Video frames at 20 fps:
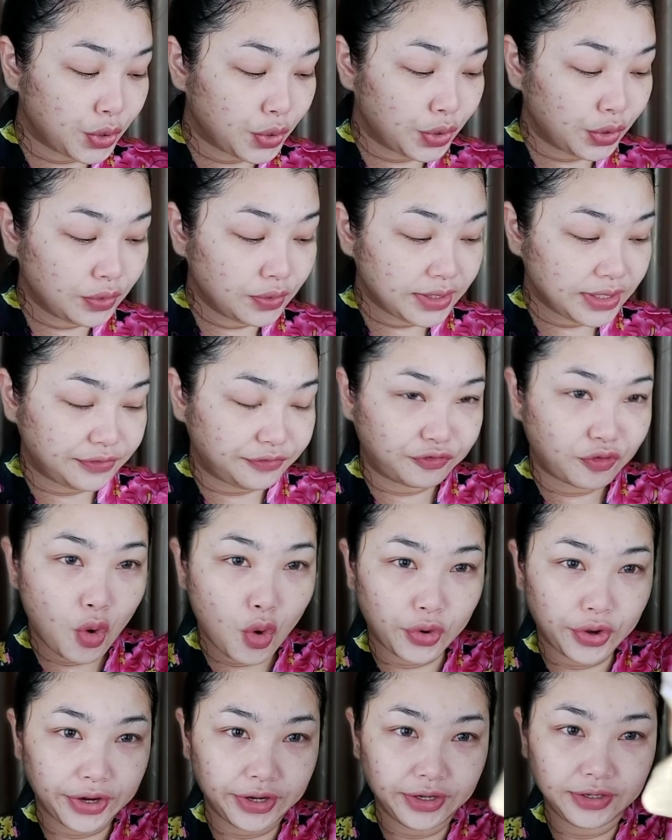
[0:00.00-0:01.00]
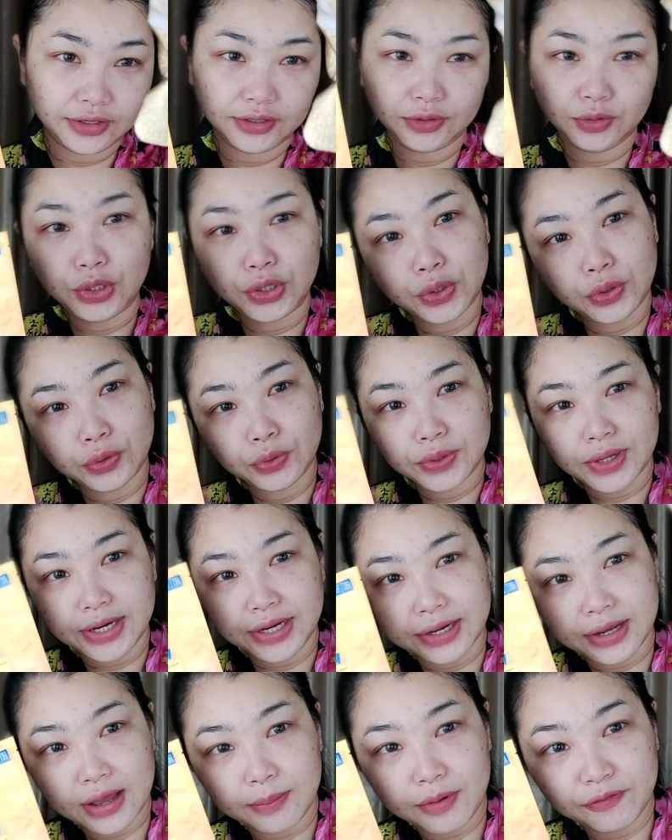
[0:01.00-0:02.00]
know it foil you know อันนี้
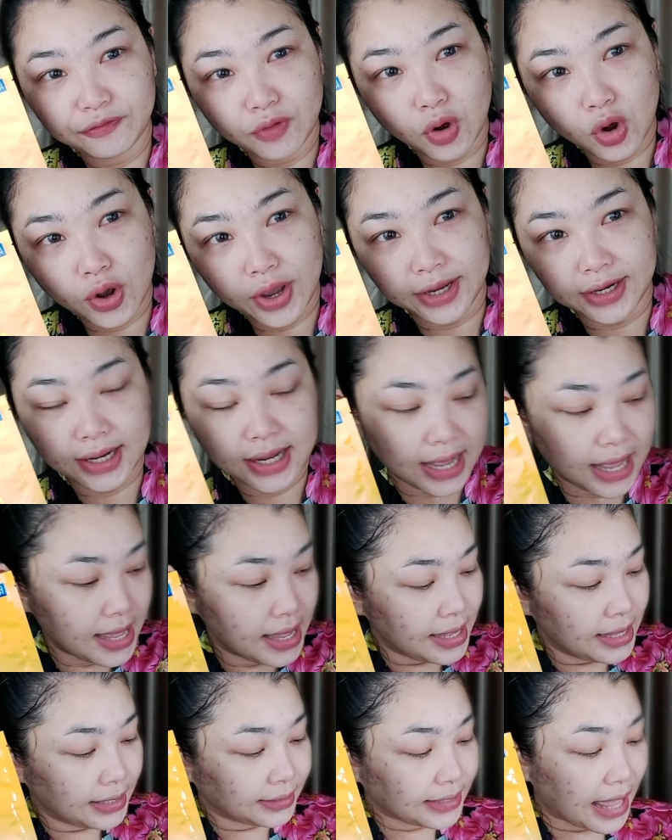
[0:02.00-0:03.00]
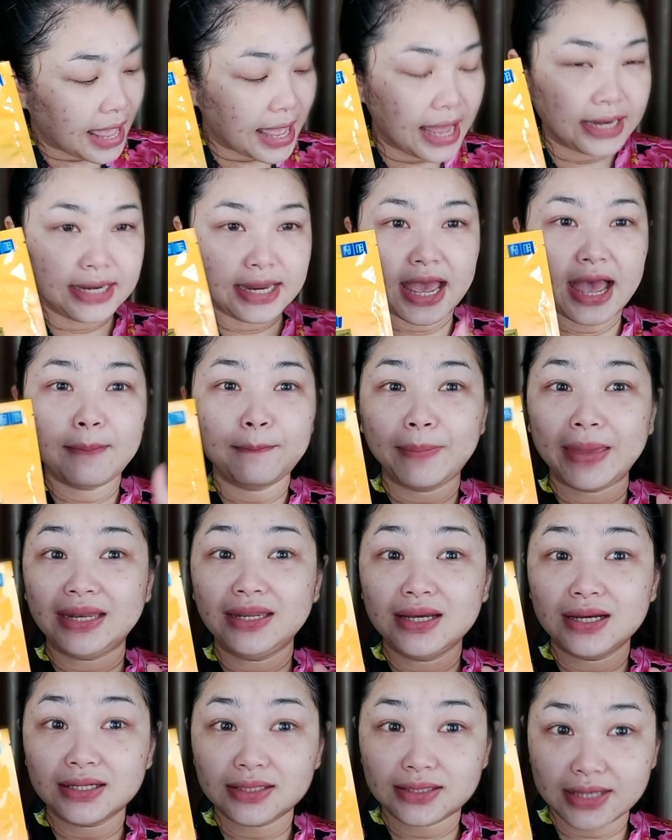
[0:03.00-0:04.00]
นะคะเป็นฟอยนะคะแต่อันเนี้ยเป็น
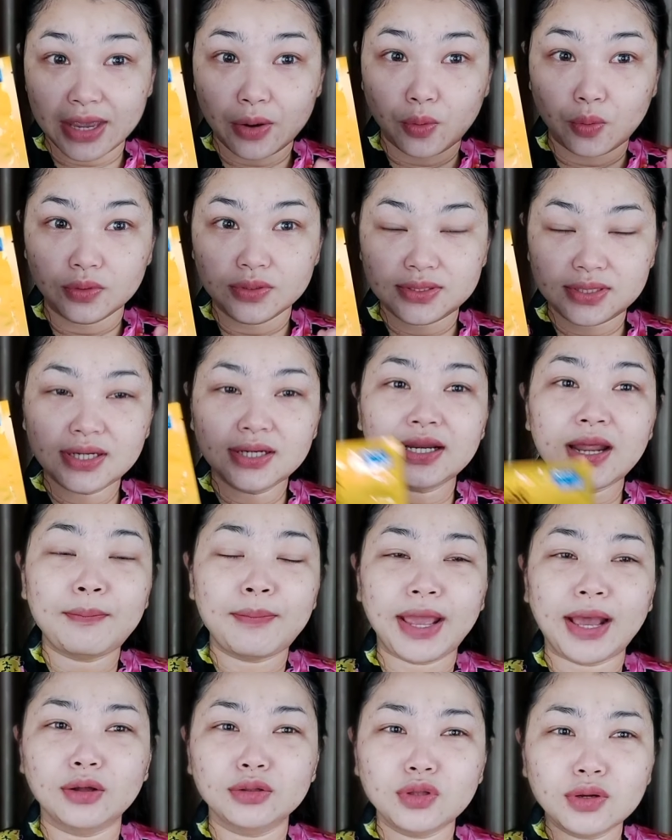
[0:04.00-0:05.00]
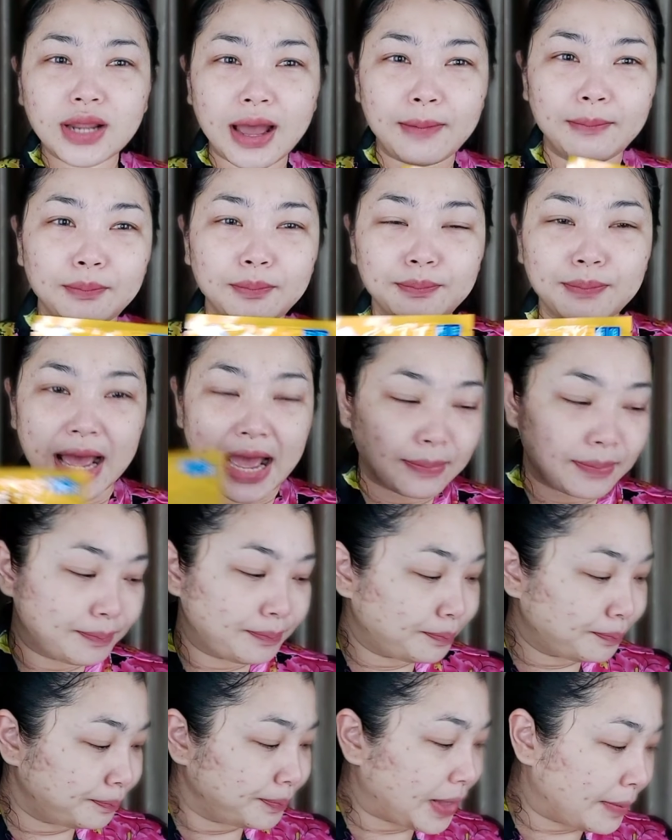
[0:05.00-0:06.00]
เนื้อเจล ซึ่งทำไมเขาต้องทำมาร์ก
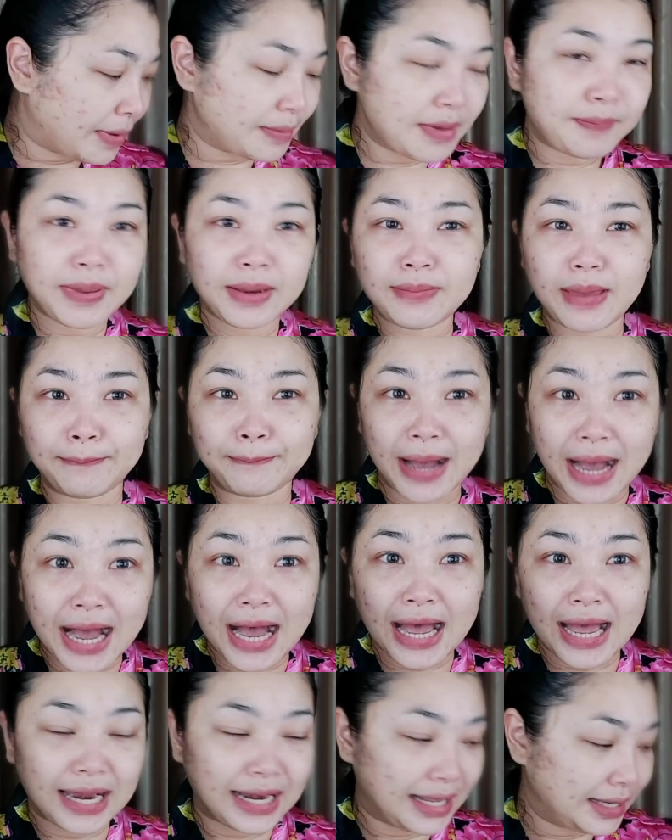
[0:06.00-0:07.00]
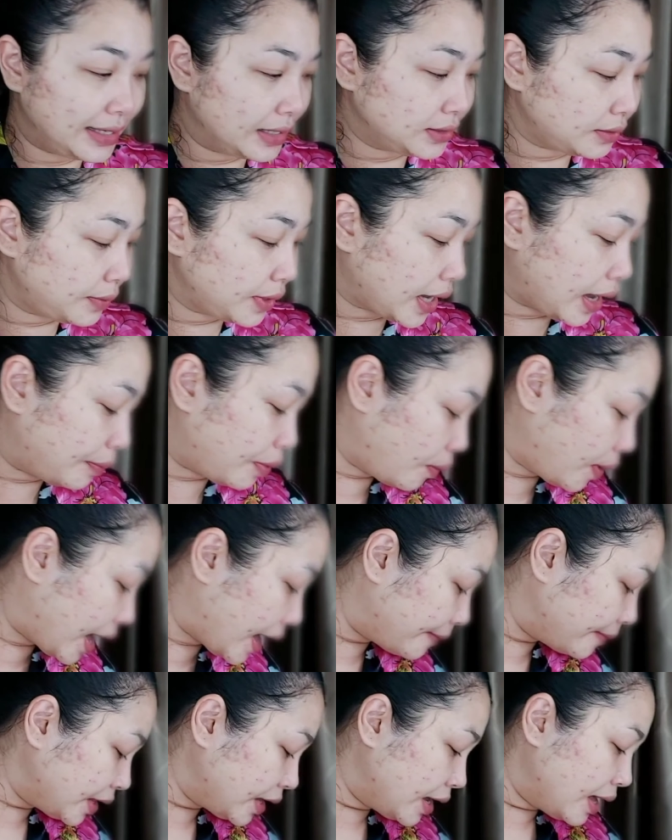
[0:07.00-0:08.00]
ทำไมไม่เป็นแบบผ้าอะไรอย่างเงี้ยใช่ไหมคะเพราะว่า
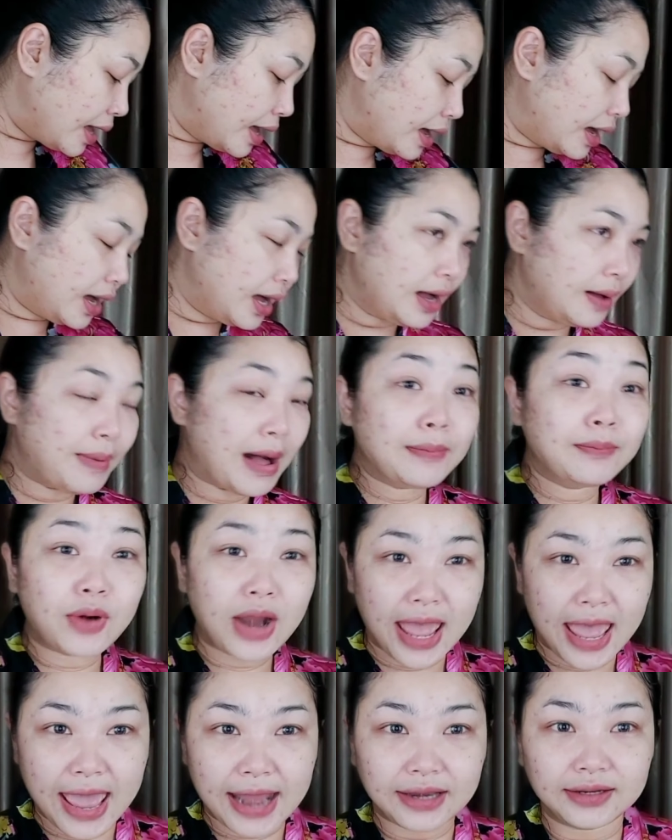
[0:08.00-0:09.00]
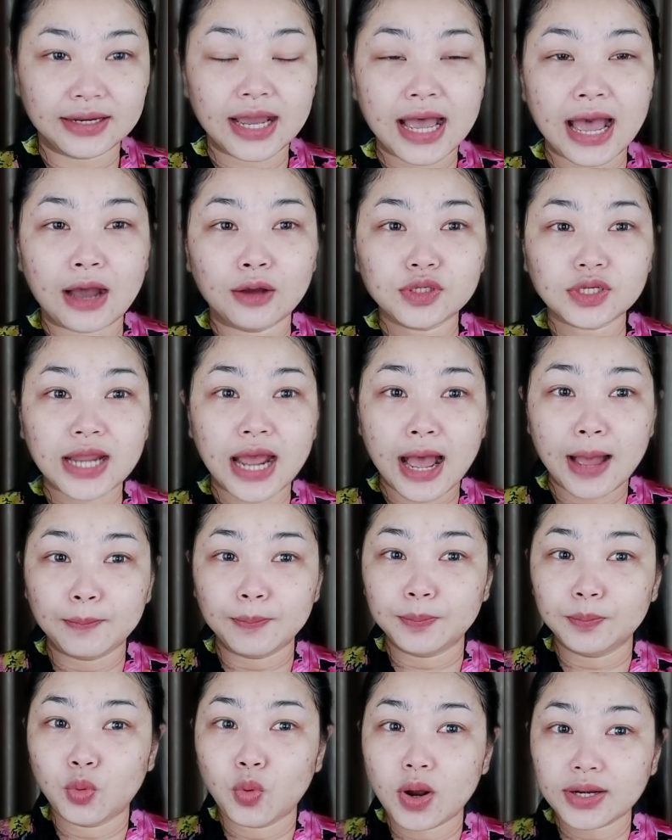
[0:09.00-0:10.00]
บางแบรนด์นะคะเขาจะ
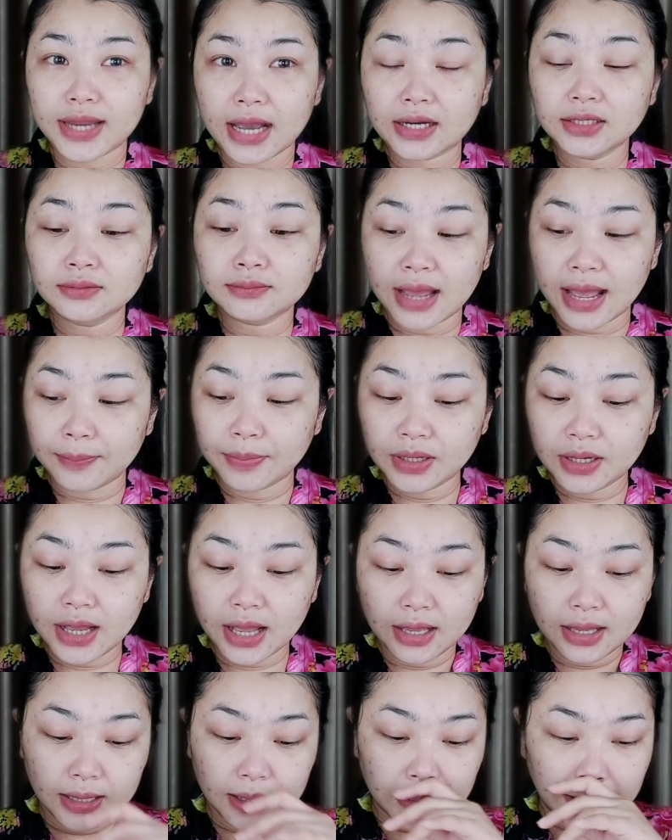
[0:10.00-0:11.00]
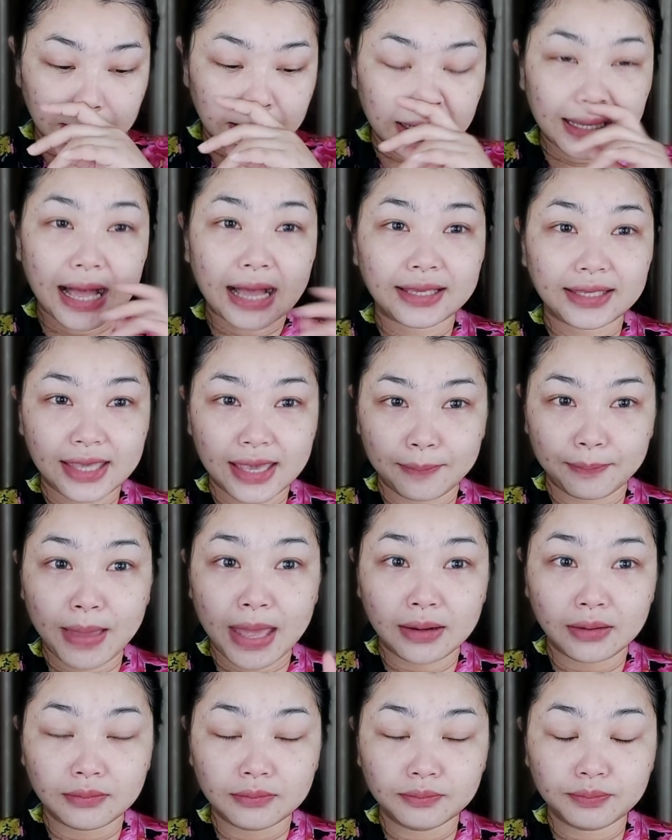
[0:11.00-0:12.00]
ทำพวกเนี้ยขึ้นมาเพื่อคือกักเก็บ
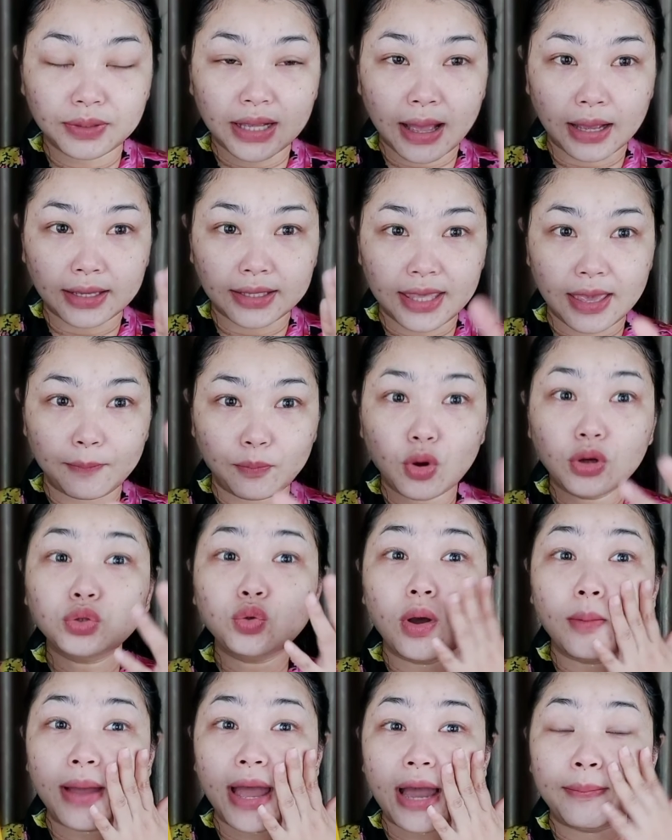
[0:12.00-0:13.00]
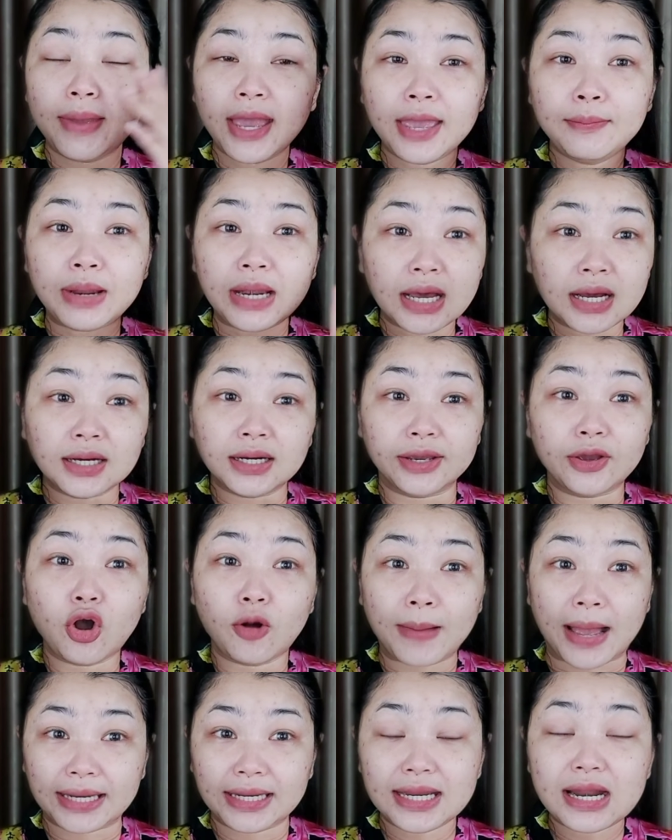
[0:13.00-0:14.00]
แผ่นกักเก็บพวกตัวมาร์กไม่ให้มันระเหยออ
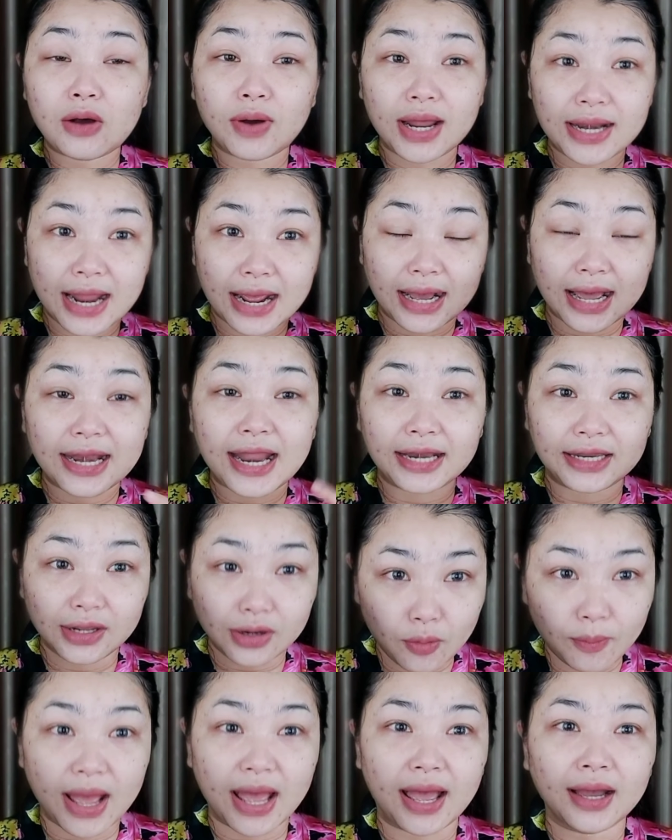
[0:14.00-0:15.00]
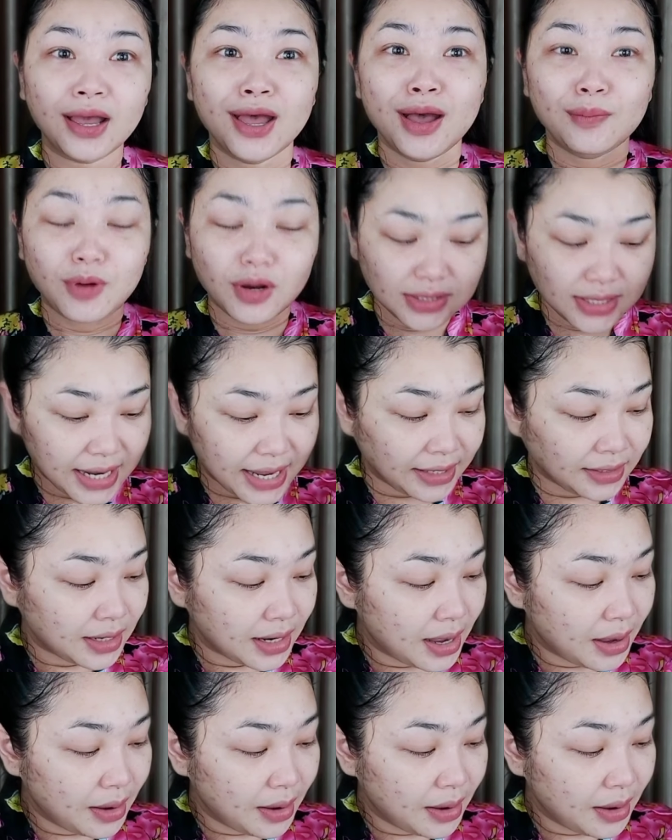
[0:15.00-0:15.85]
กไปที่เราขณะขณะที่เรามาร์กเพราะฉะนั้น